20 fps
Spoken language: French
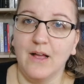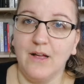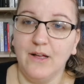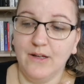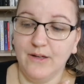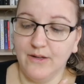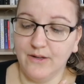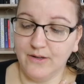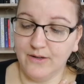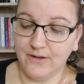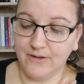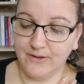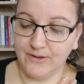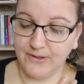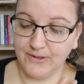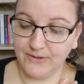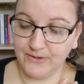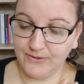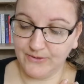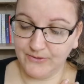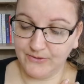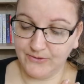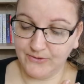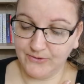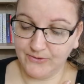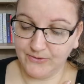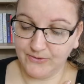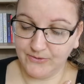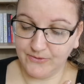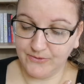
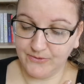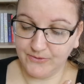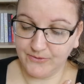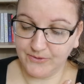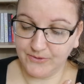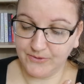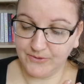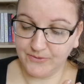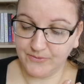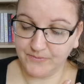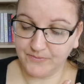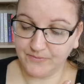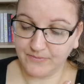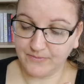Euh,